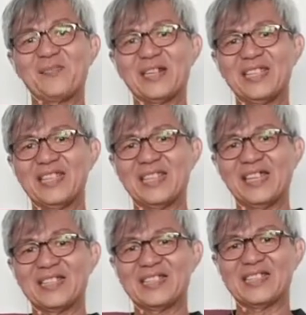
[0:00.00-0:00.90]

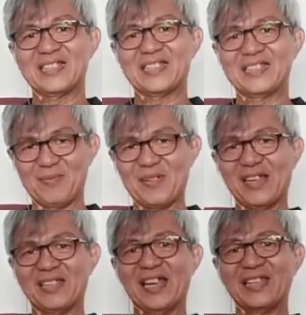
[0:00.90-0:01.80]
kita
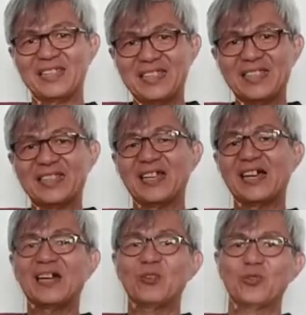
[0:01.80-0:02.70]
siapkan hati
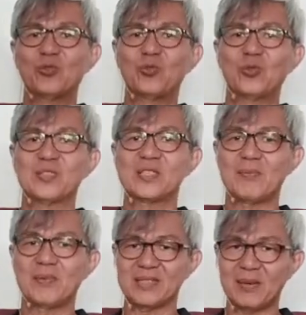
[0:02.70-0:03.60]
kita untuk
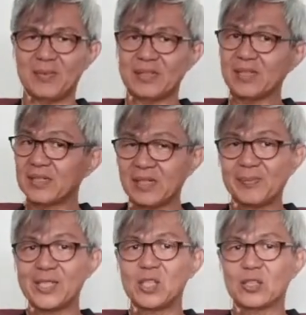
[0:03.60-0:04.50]
sama-sama datang ke
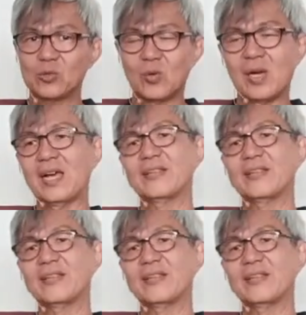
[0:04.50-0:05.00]
meja Tuhan